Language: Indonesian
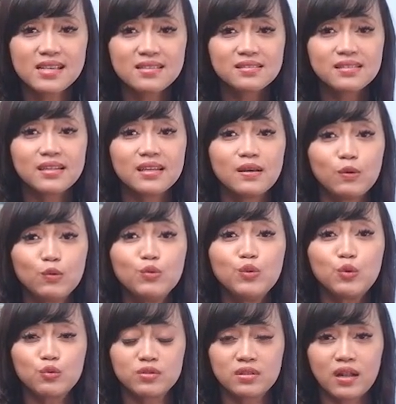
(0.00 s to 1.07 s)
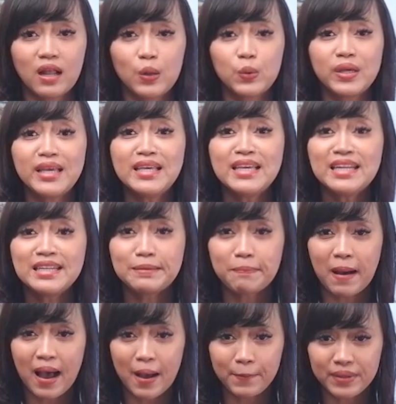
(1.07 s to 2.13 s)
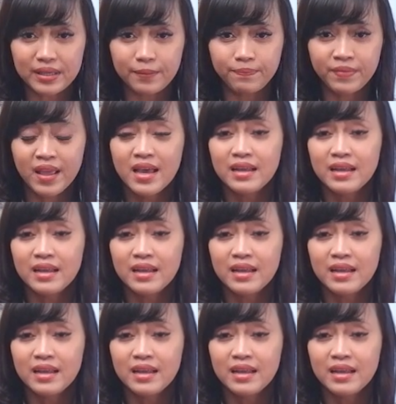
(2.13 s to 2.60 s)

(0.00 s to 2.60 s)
istri untuk selalu ingin dipahami,